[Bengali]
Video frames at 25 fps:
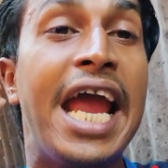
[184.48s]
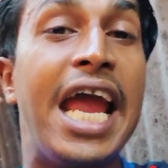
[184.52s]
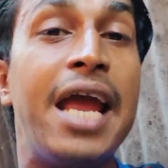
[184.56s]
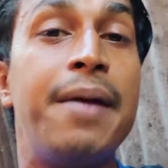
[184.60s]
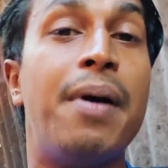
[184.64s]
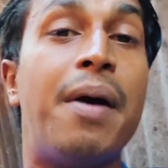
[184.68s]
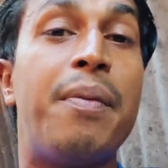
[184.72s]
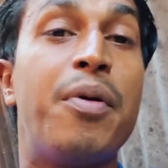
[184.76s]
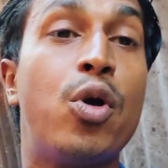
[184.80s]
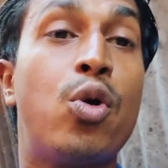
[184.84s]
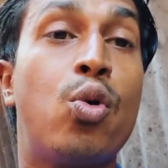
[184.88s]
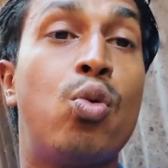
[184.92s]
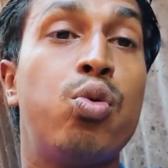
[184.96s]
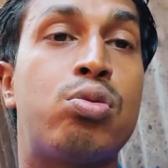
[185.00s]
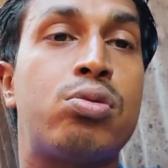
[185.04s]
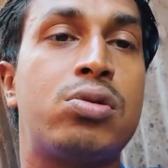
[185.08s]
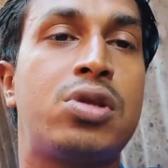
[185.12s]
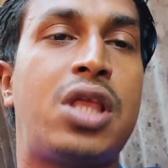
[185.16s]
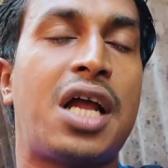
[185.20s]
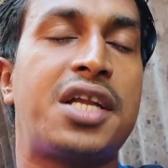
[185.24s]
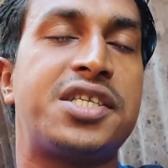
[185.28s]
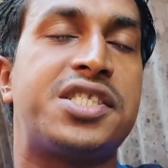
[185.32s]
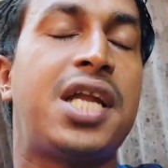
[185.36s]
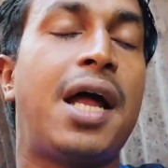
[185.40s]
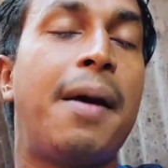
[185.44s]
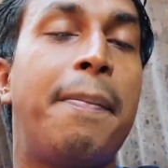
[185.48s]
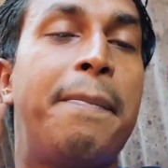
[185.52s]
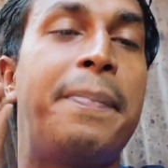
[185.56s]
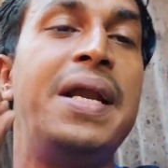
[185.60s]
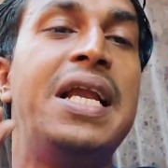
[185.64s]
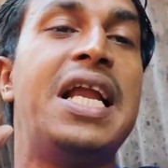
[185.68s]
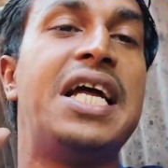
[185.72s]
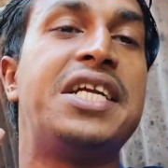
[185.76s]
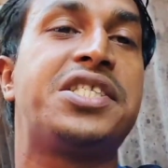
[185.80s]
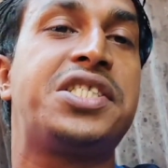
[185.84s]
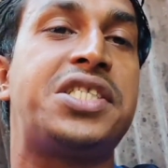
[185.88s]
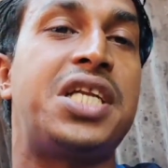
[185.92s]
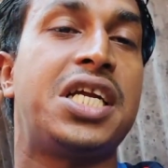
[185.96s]
এভাবে কুত্তার সাপ
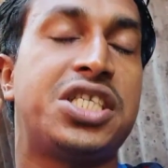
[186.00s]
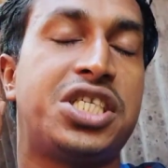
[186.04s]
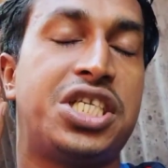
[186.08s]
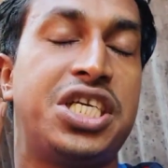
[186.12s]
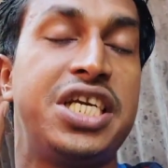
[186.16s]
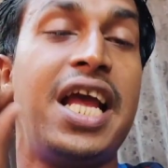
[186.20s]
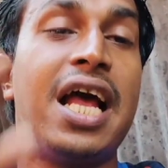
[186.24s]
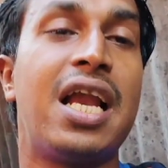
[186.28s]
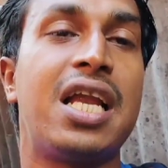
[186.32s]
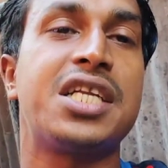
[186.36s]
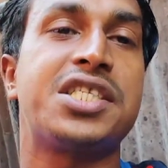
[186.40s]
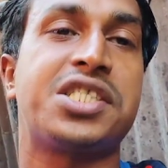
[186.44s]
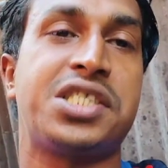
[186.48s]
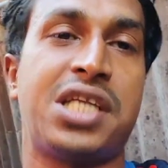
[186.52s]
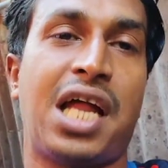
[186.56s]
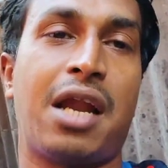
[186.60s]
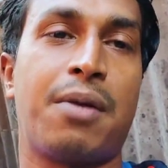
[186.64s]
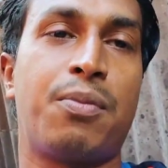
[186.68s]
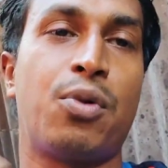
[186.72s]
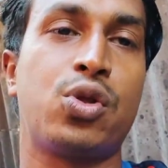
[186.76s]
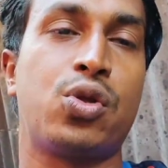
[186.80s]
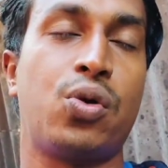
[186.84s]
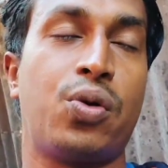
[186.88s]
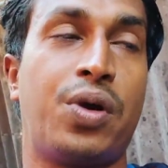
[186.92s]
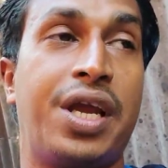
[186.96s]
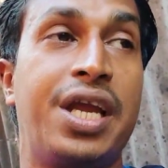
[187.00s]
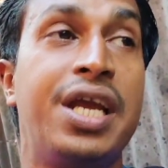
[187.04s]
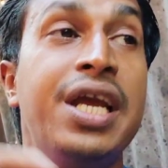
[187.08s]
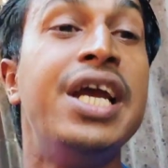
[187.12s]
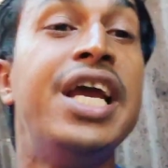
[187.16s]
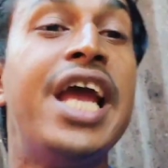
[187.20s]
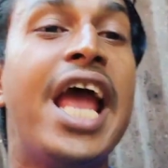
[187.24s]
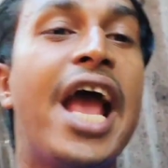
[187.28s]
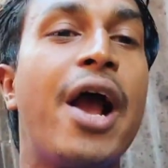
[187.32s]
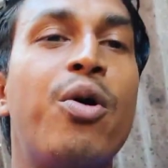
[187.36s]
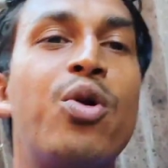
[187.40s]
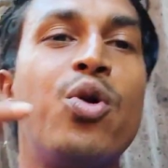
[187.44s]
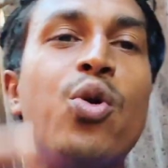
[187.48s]
বিলাইর সাপ শিয়ালের সার মতো কি
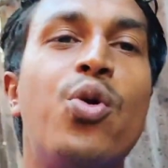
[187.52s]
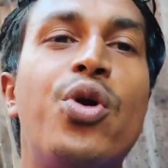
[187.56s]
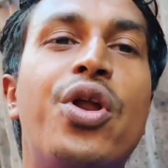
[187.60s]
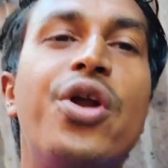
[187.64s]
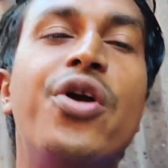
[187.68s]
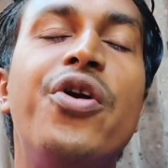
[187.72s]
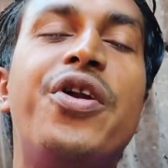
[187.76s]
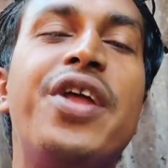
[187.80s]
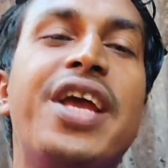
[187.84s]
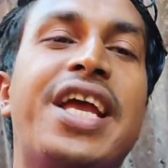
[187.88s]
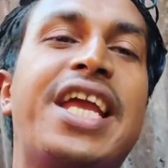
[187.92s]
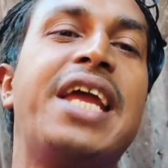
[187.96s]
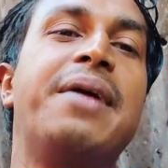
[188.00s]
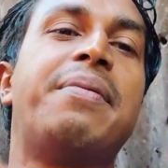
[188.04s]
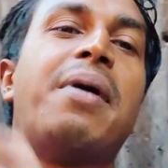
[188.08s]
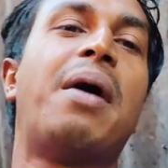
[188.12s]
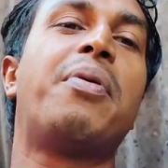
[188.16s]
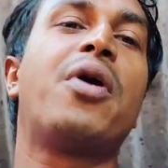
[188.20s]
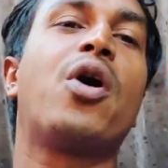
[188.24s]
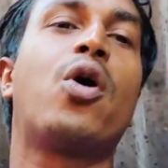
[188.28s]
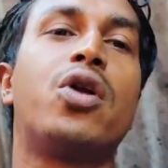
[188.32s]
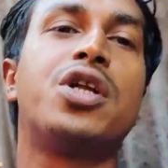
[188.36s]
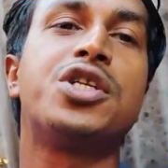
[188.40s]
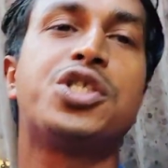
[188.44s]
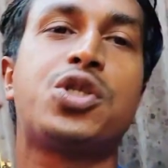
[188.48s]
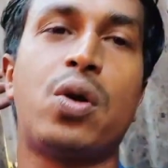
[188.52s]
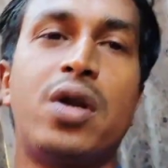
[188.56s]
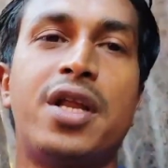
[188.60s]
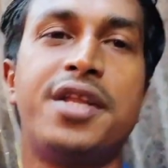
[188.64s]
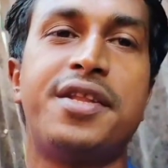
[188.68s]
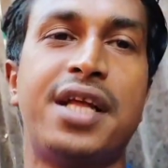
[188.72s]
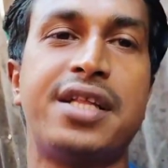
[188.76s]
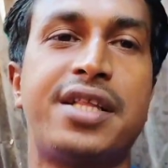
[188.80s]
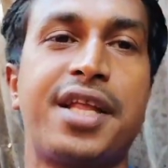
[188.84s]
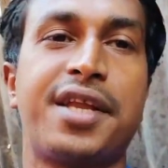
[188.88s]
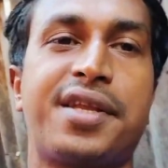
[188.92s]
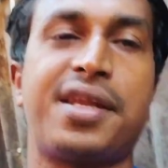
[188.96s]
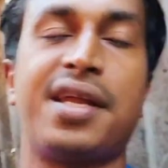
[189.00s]
এখন উডি উডি কি এভাবে করে চলি
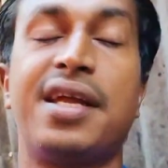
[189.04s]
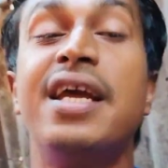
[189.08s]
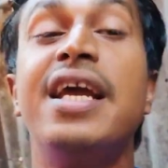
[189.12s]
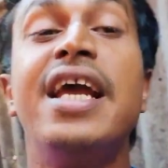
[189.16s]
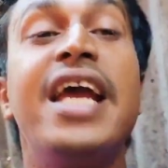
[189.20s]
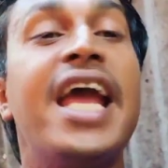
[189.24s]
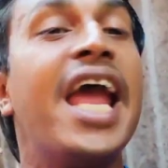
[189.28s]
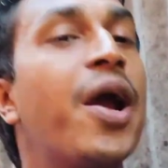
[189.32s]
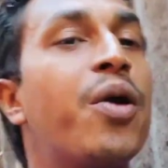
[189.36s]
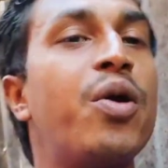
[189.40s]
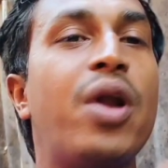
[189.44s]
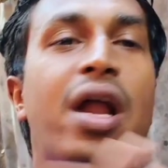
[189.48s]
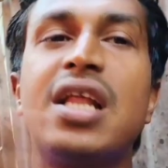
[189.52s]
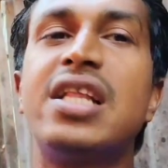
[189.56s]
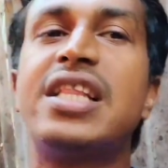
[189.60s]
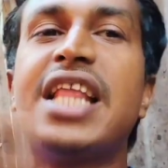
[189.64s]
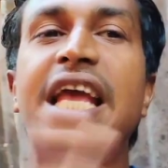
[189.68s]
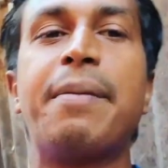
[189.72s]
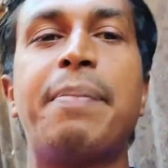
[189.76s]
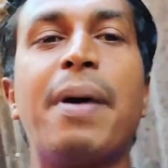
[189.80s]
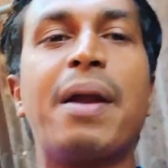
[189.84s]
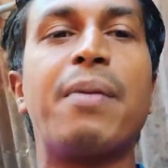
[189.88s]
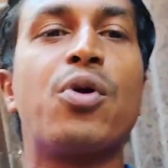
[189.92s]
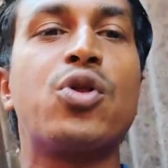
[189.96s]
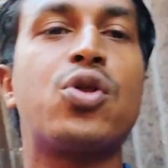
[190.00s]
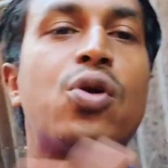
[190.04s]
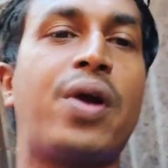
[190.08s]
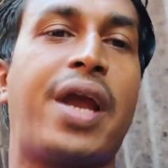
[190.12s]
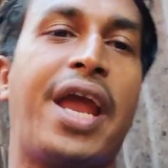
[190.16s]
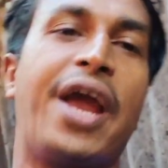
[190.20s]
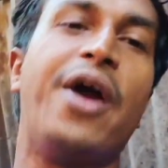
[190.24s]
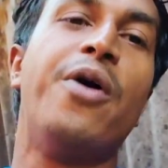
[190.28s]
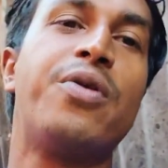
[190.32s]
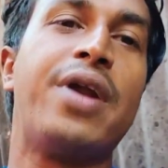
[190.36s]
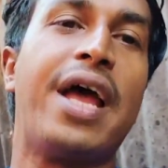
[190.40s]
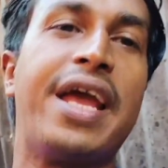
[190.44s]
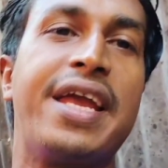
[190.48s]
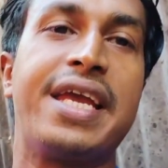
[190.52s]
যাইতেছে এগুলোরে দেখবার মতো
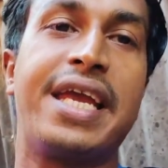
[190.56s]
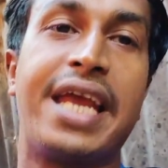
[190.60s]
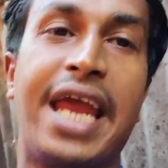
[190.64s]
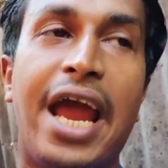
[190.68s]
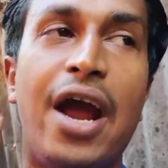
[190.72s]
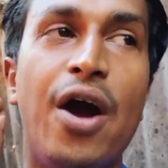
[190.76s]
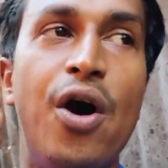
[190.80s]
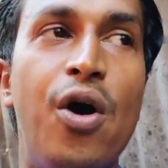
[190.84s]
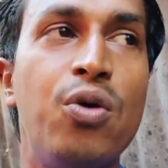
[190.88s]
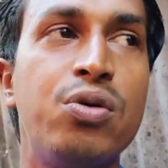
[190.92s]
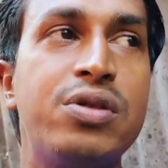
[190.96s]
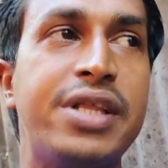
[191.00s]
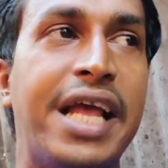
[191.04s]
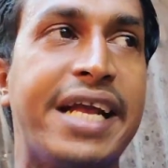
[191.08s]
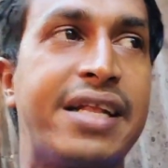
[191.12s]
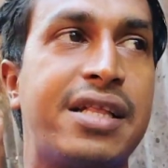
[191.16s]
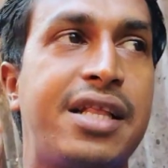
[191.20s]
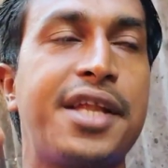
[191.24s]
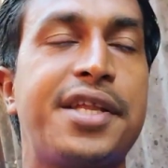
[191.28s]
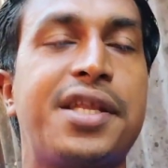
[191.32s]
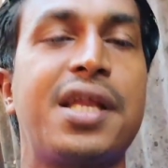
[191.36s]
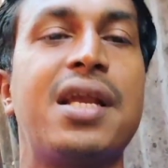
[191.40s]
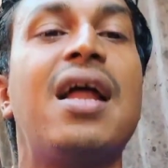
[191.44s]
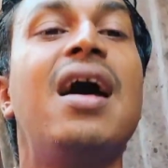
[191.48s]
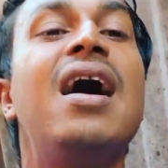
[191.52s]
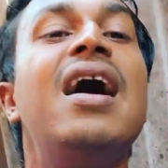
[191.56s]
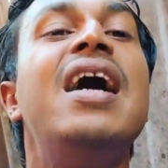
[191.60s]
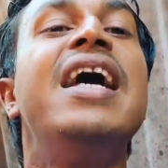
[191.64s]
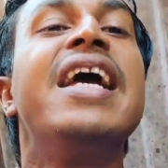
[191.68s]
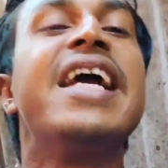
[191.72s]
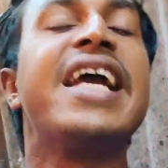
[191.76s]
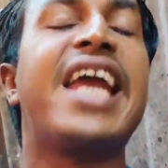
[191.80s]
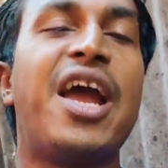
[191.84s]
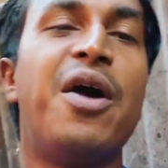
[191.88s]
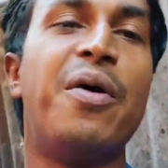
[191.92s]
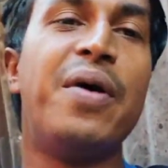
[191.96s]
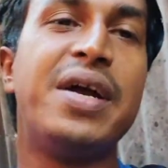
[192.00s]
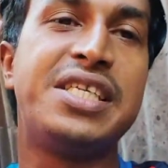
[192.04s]
কেউ নাই কেউ দেখতেছে না
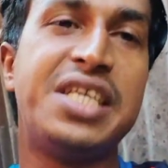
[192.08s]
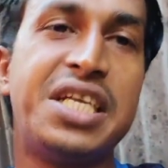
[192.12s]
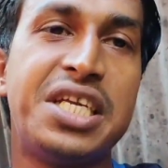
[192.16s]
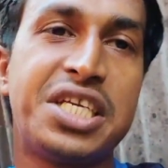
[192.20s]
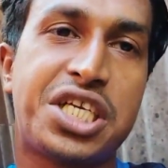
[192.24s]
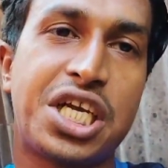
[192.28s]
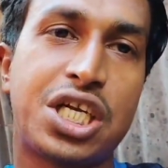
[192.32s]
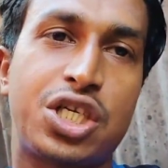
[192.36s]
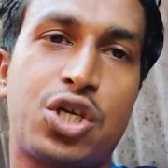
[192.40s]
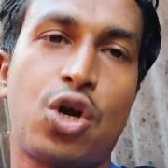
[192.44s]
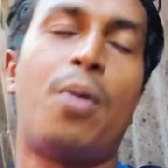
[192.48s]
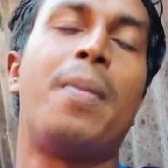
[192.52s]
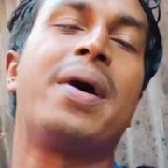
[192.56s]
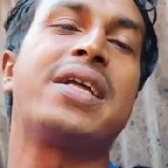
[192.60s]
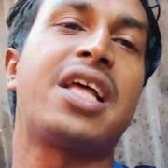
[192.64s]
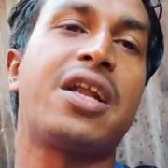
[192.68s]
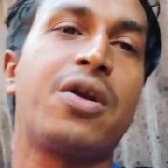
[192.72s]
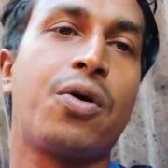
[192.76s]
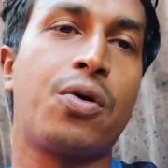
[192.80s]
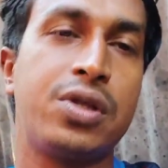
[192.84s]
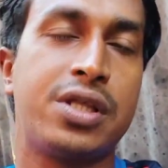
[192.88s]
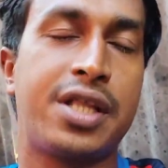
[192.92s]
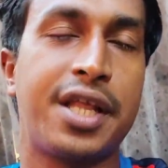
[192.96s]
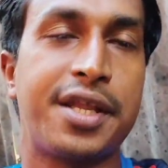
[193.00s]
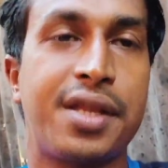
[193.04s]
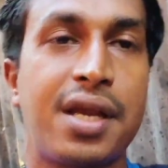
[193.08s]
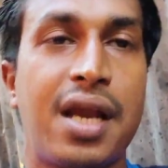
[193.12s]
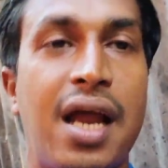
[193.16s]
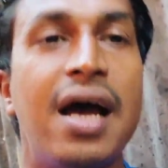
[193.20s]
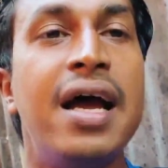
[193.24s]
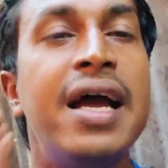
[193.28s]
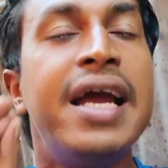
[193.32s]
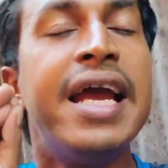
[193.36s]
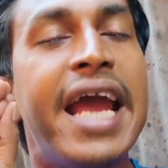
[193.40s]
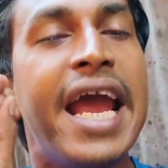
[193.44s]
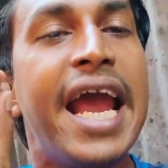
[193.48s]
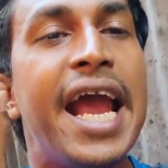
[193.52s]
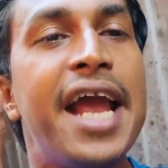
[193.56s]
কেউ এই জিনিসের সমাধান করতেছে না
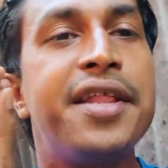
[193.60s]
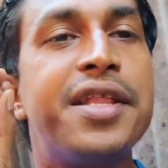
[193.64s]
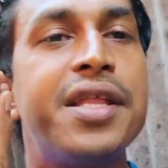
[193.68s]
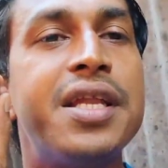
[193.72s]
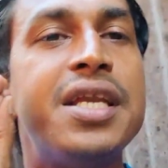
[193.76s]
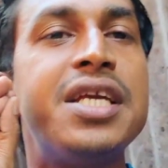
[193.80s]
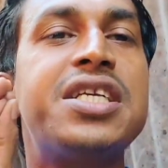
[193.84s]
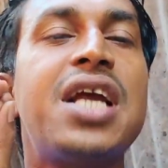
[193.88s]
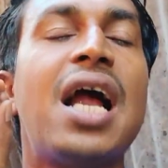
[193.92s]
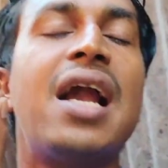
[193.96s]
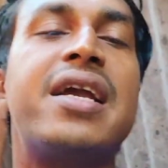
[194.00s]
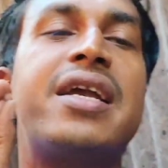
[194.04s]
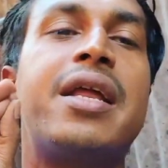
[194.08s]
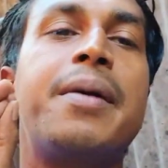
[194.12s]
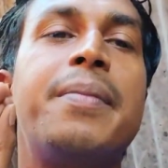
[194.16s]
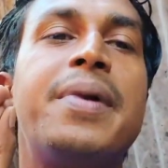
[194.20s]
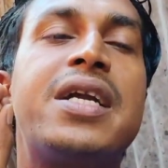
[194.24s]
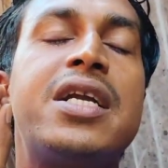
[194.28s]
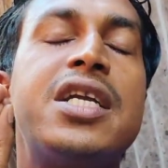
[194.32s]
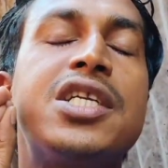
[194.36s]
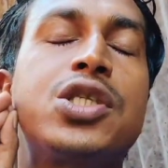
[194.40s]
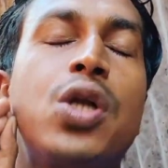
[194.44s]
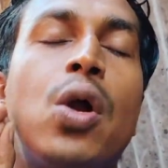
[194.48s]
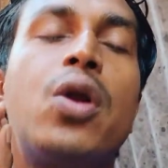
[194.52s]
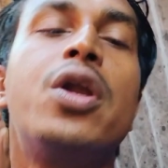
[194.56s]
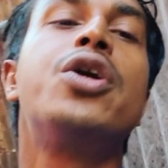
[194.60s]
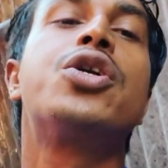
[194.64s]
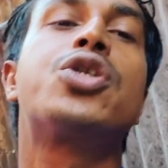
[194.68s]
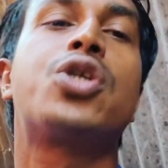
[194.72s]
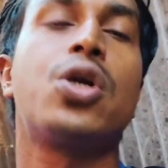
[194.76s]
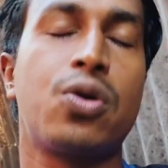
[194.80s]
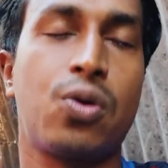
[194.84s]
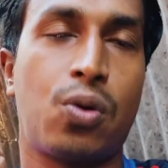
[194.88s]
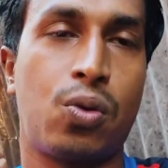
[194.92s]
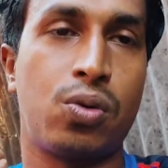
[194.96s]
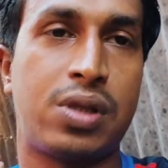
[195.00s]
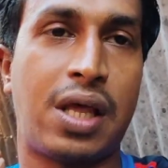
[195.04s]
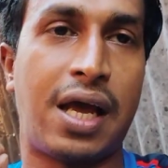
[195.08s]
এই জিনিস আলটিমেটলি
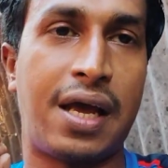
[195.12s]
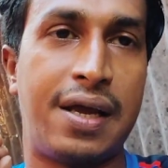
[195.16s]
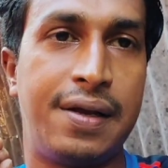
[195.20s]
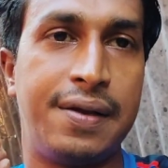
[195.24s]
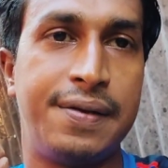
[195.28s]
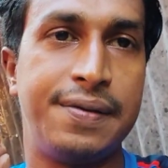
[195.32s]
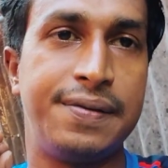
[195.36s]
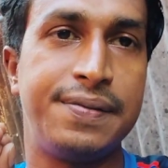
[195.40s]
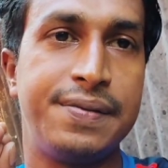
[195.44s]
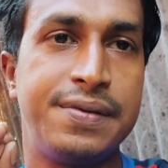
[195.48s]
সলিউশন কোথায়